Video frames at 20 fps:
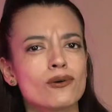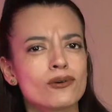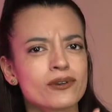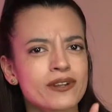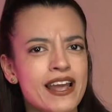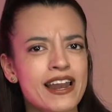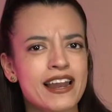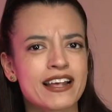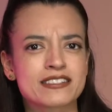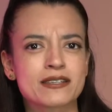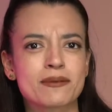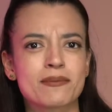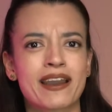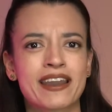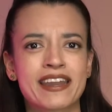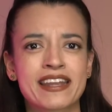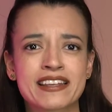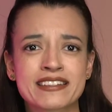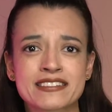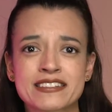una de las
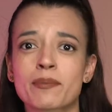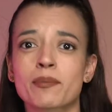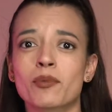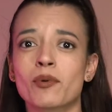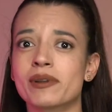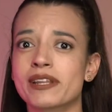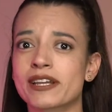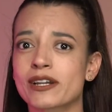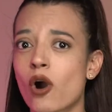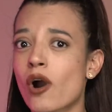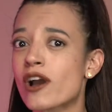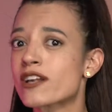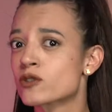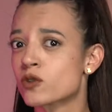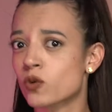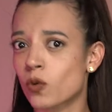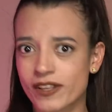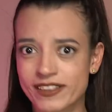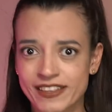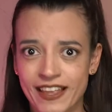imágenes que publicó en
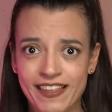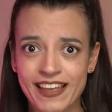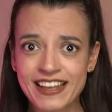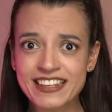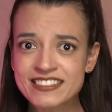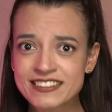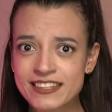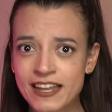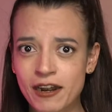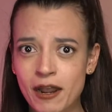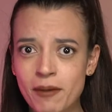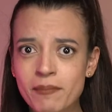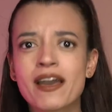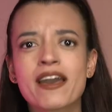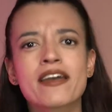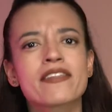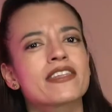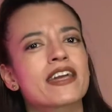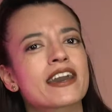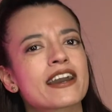su cuenta de Instagram,
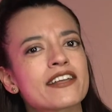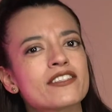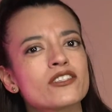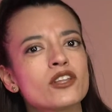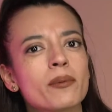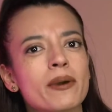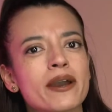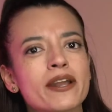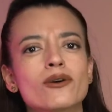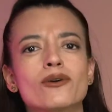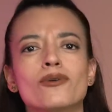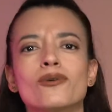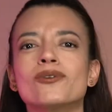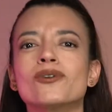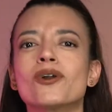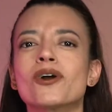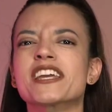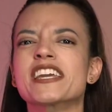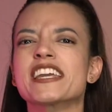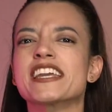dejando ver un
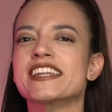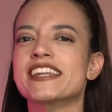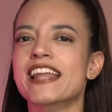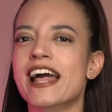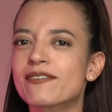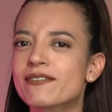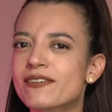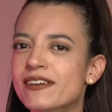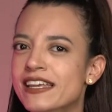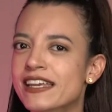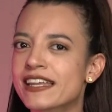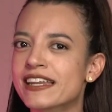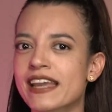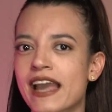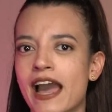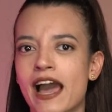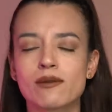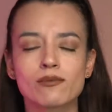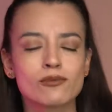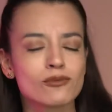original bikini
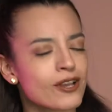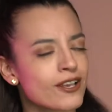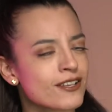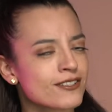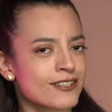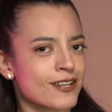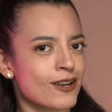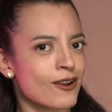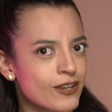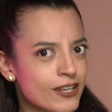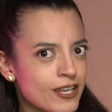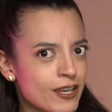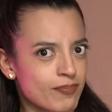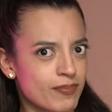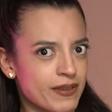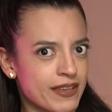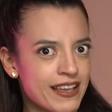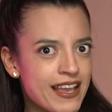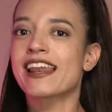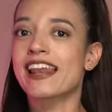al muy estilo
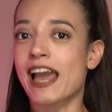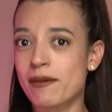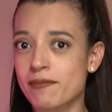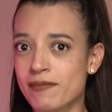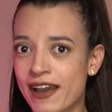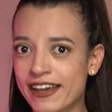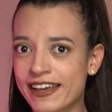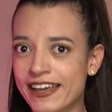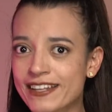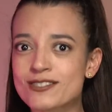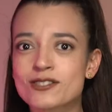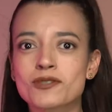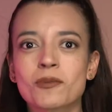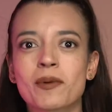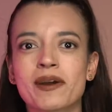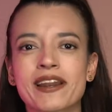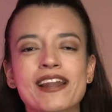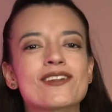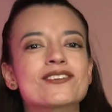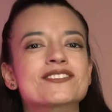hippie. La imagen
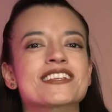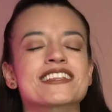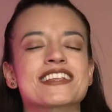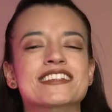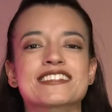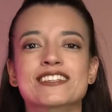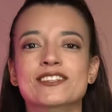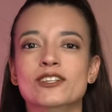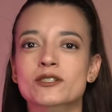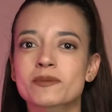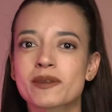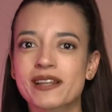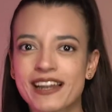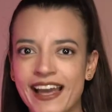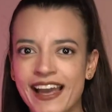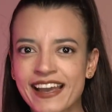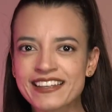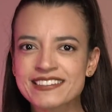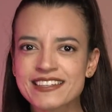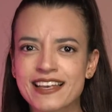supera los 700.000
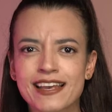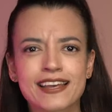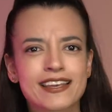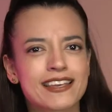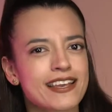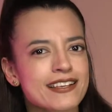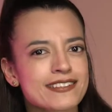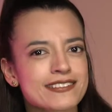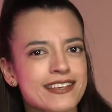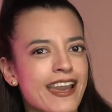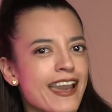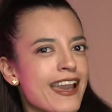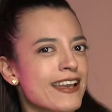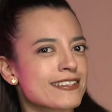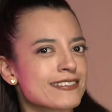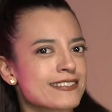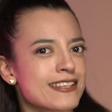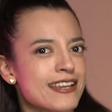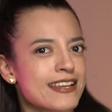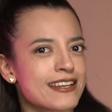likes y es que
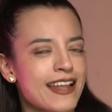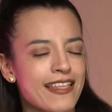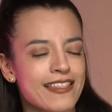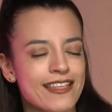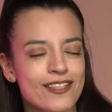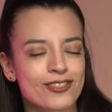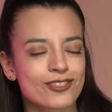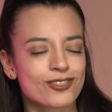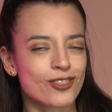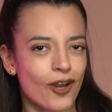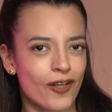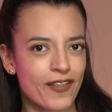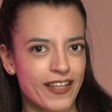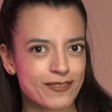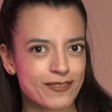es digna de toda